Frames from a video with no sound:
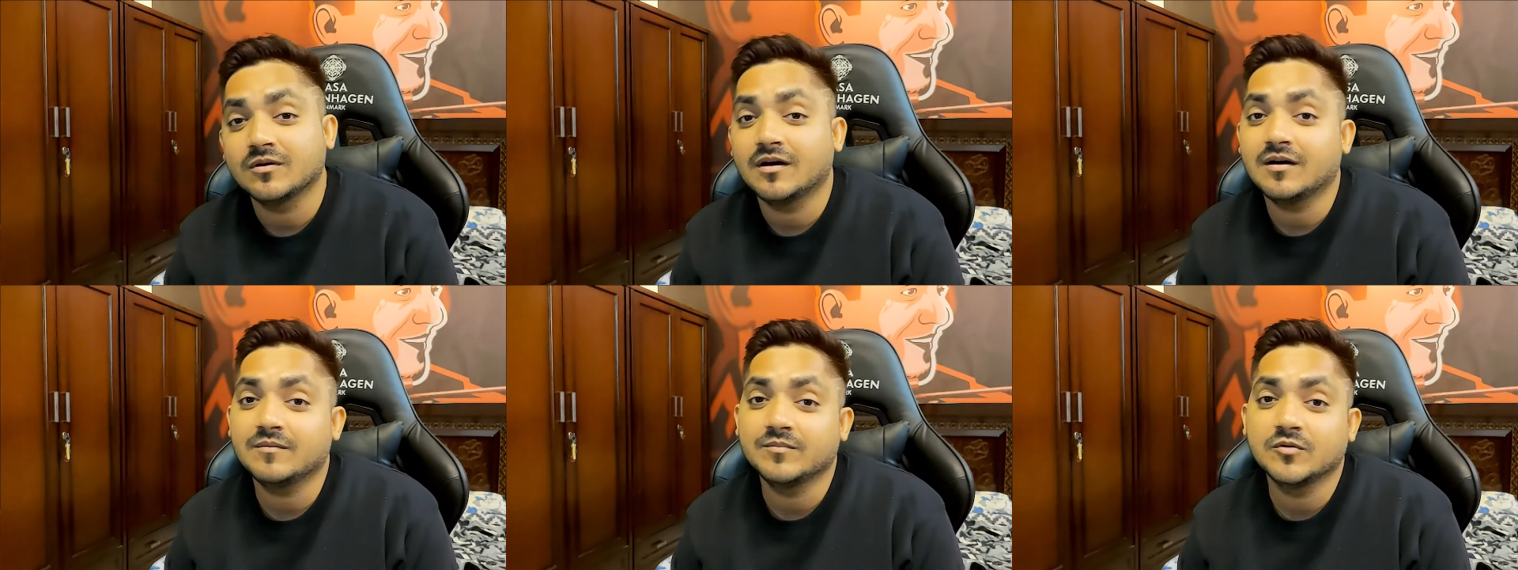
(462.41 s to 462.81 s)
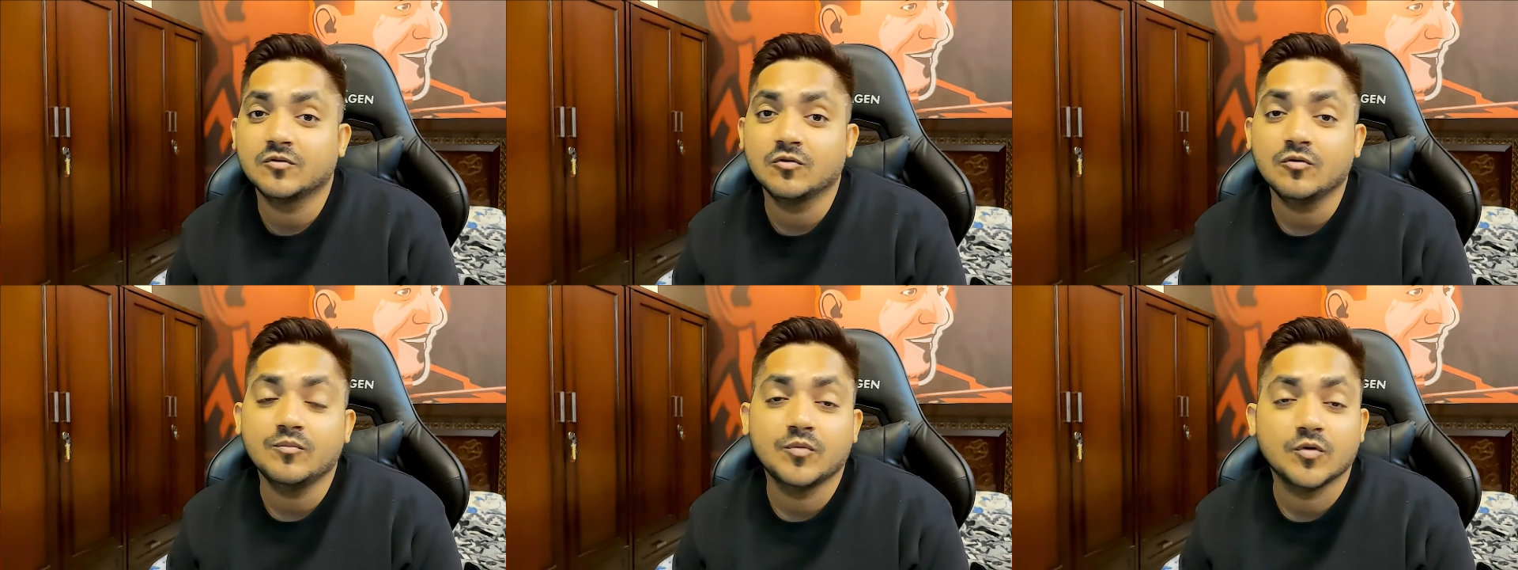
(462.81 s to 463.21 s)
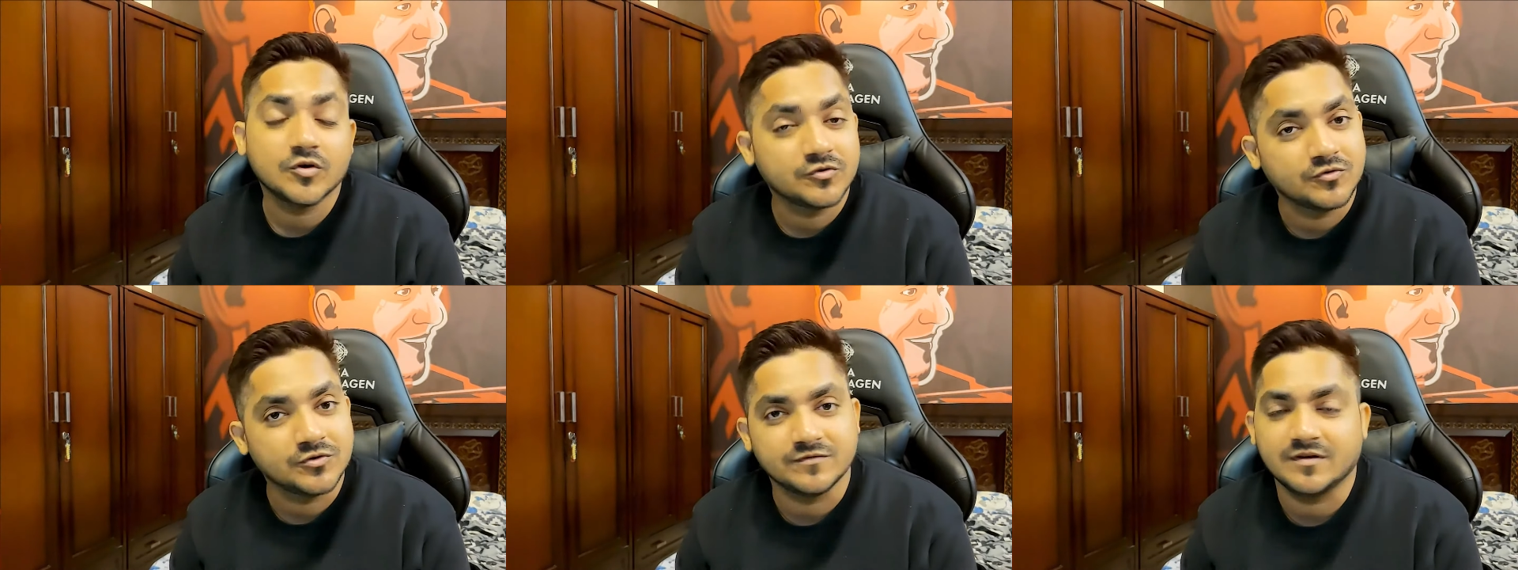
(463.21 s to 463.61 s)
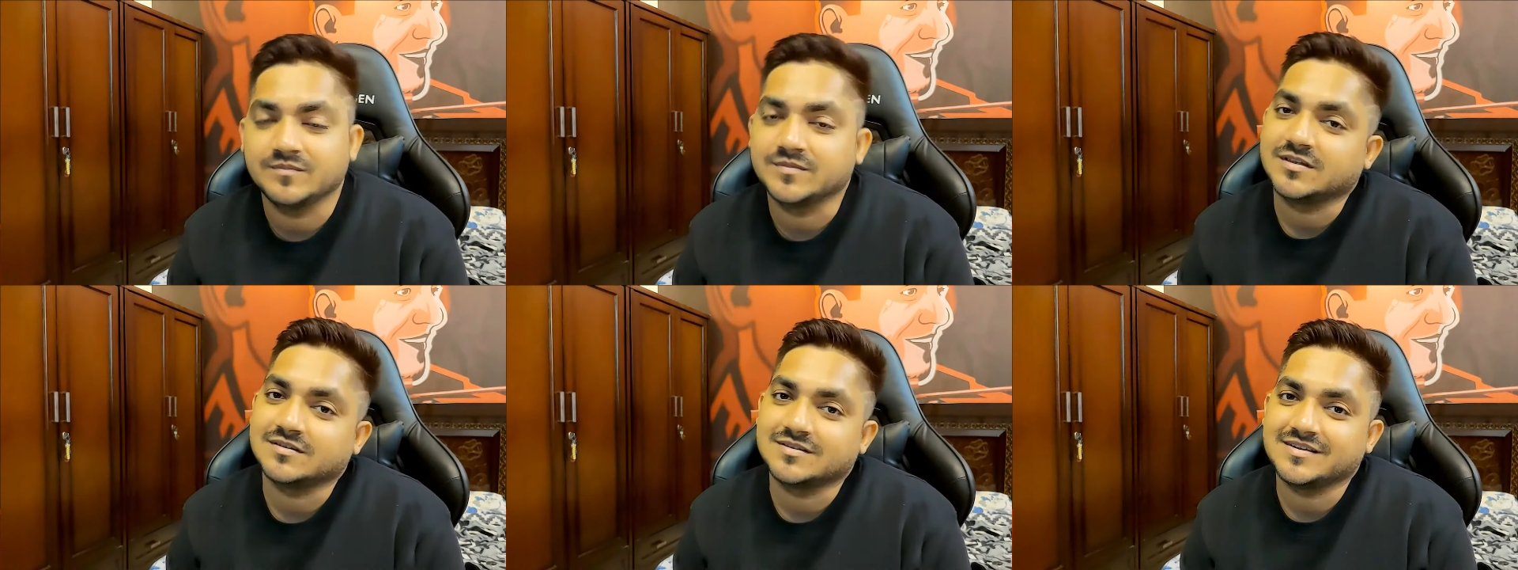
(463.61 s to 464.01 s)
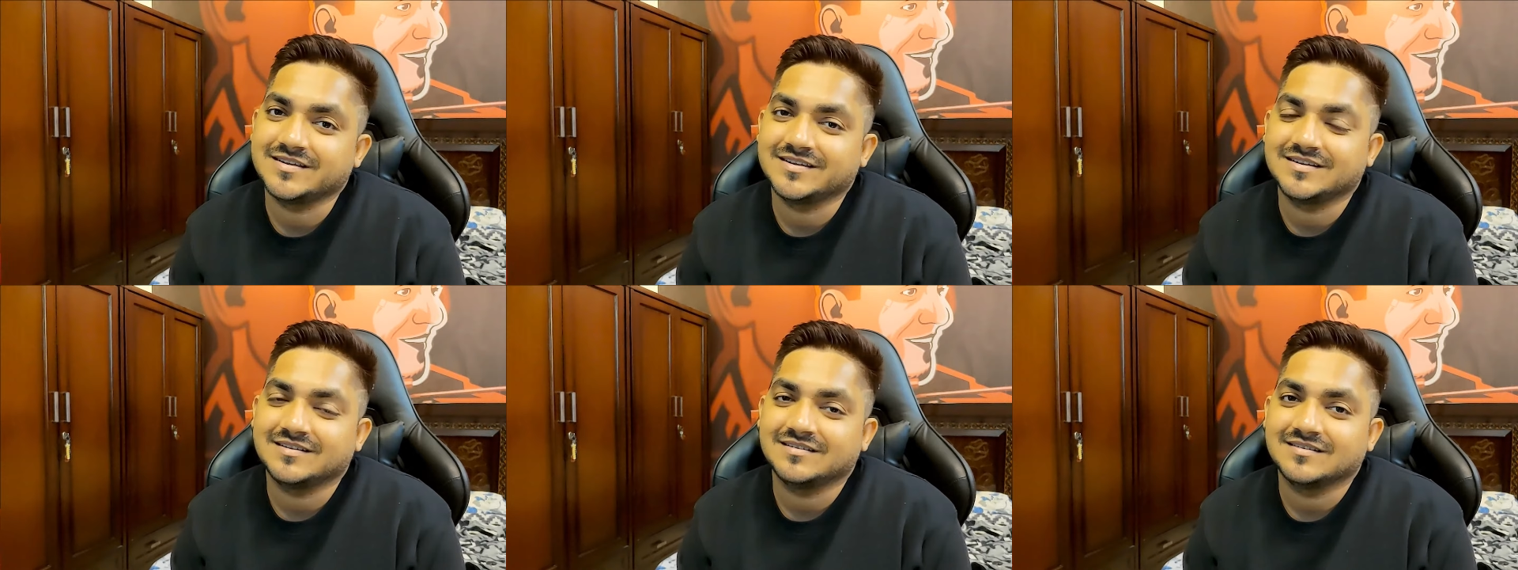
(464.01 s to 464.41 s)
तो आपको बहुत कुछ वापस आ
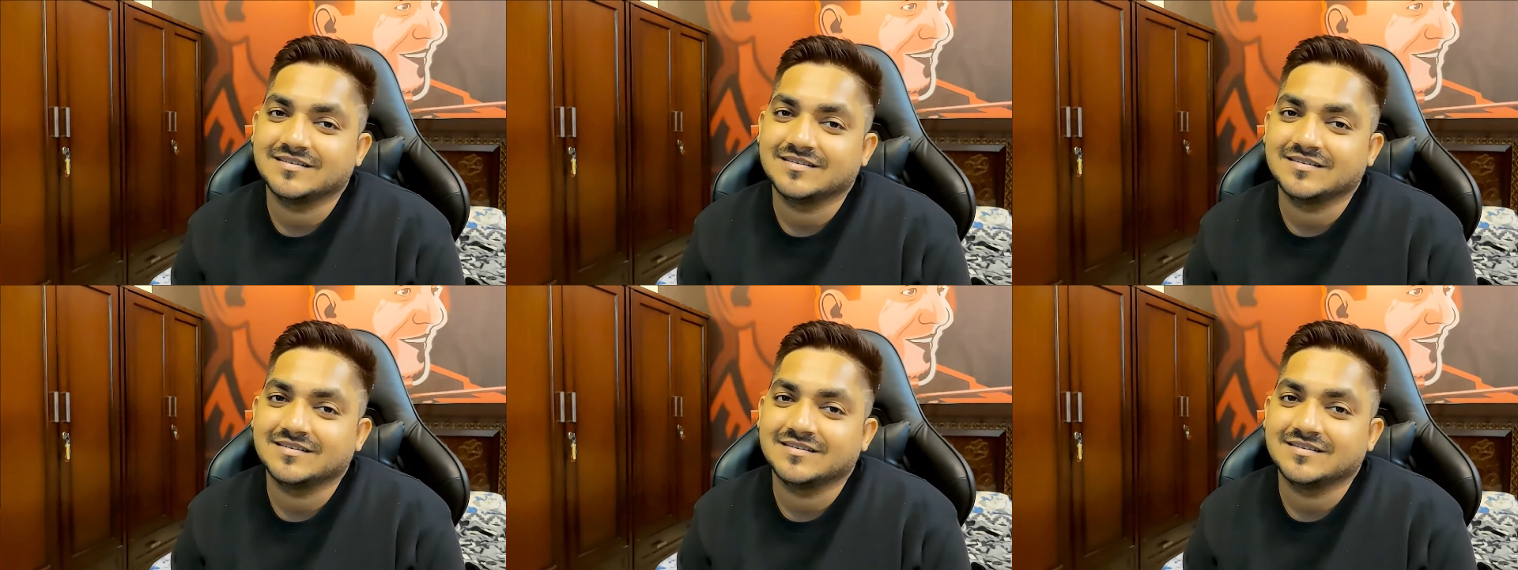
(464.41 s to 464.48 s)
जाएगा